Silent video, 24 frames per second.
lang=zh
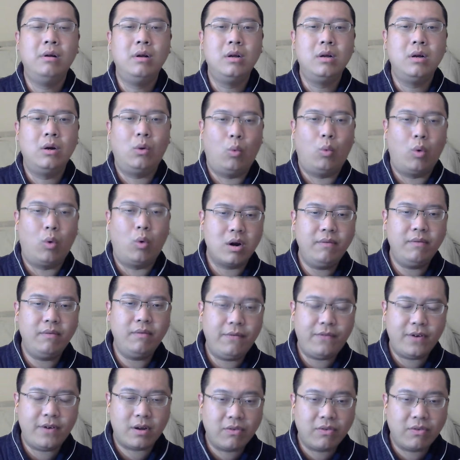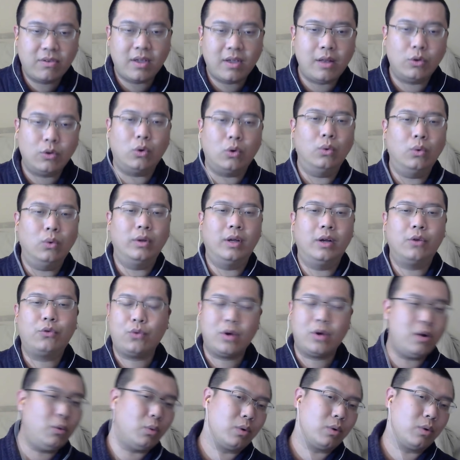我认为非常赞同的。虽
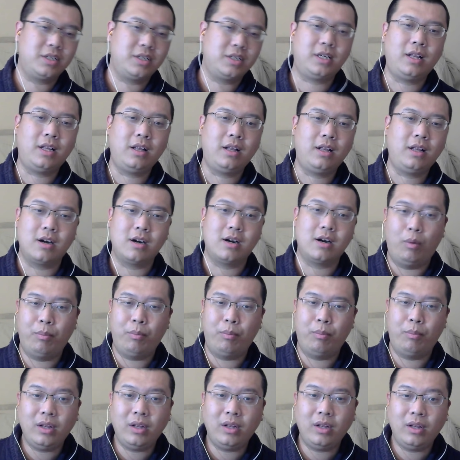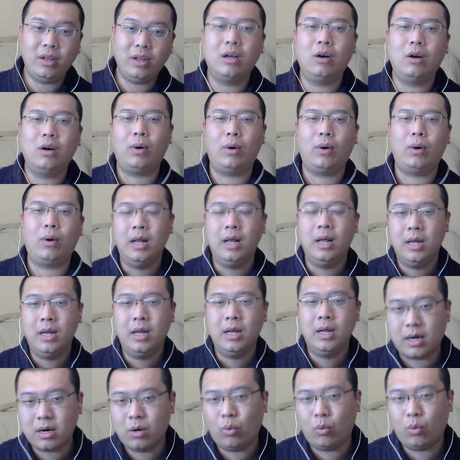然我是加拿大人，我不愿意听那个话，
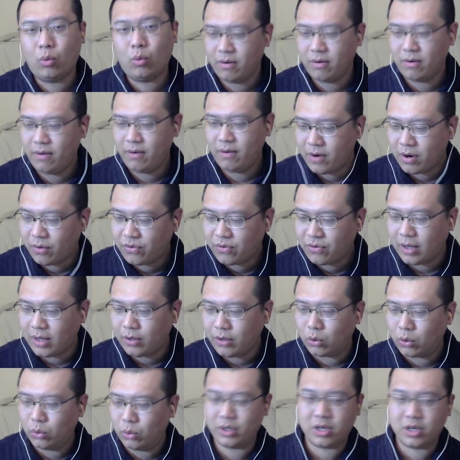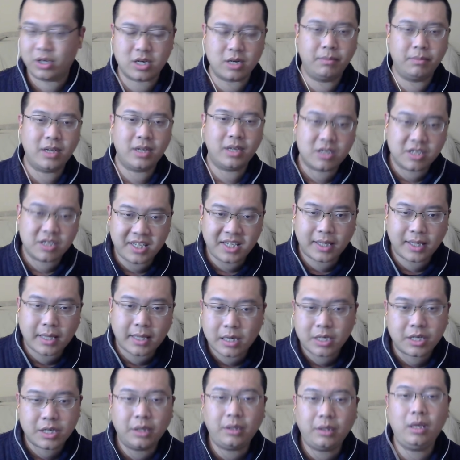但是我认为非常赞同的是什么呢？是加拿大
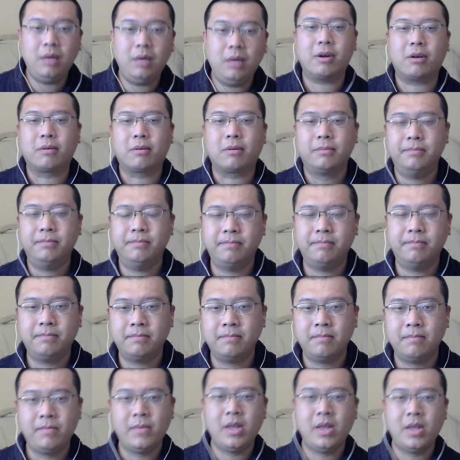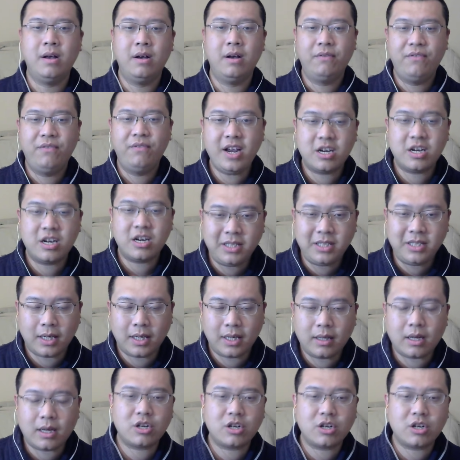是个地名。为什么加拿大是个